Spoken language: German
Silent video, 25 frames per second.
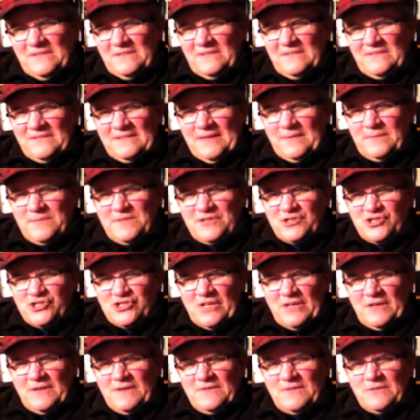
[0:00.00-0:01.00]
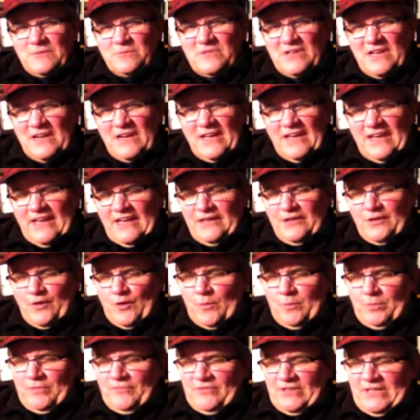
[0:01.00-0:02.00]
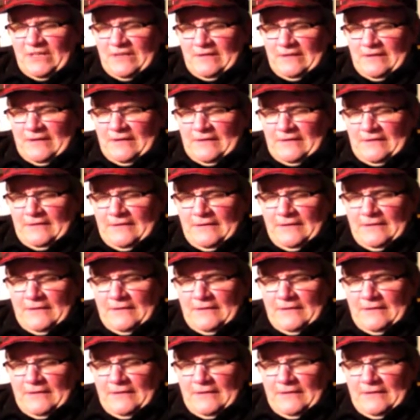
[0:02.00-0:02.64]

selbstständig zum Tellerrand auch bewegt hat.